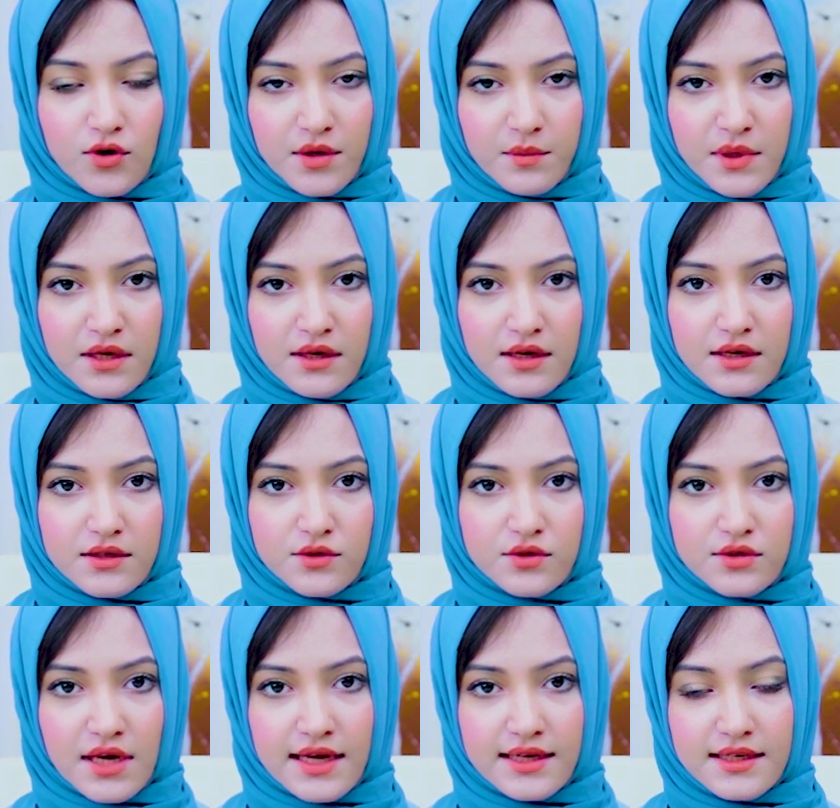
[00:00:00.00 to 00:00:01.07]
कोई भी
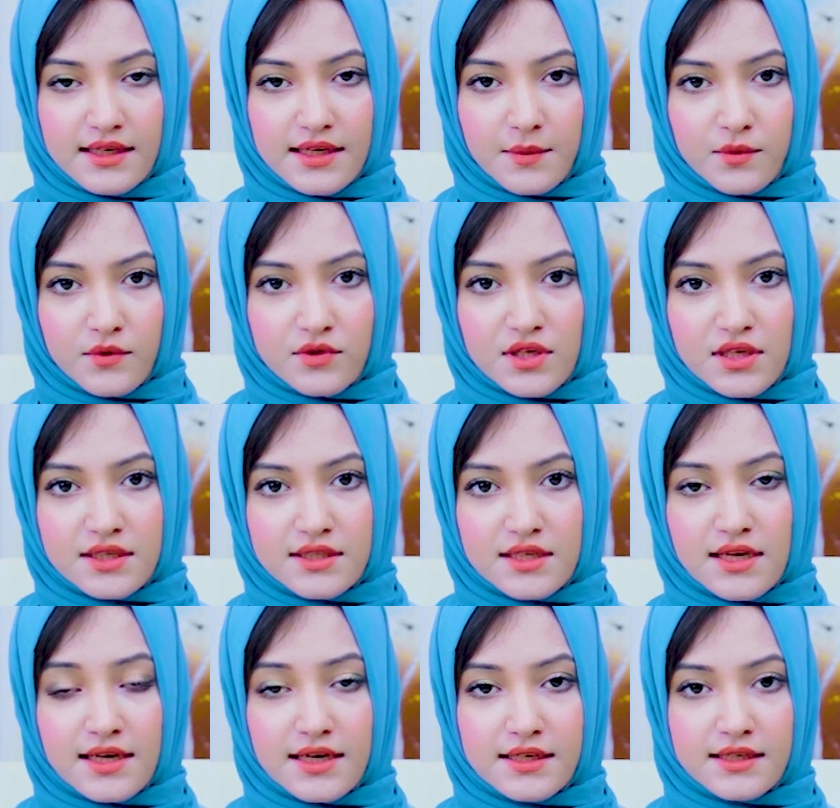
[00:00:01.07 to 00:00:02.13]
सोसाइटी या प्रोजेक्ट
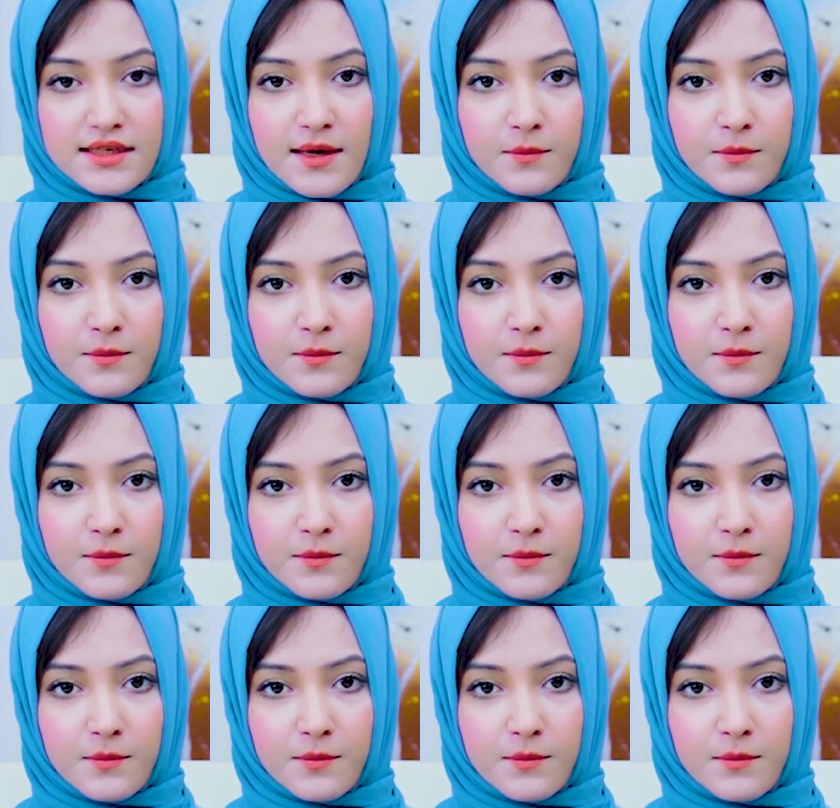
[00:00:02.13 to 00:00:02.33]
से रिलेटेड